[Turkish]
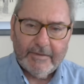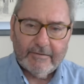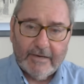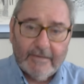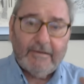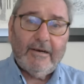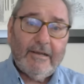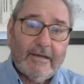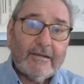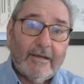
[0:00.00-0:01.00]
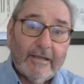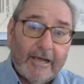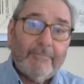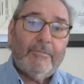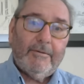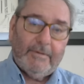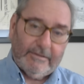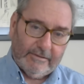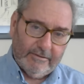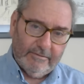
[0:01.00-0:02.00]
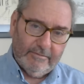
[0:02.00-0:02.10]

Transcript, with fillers: radara yakalanmaması.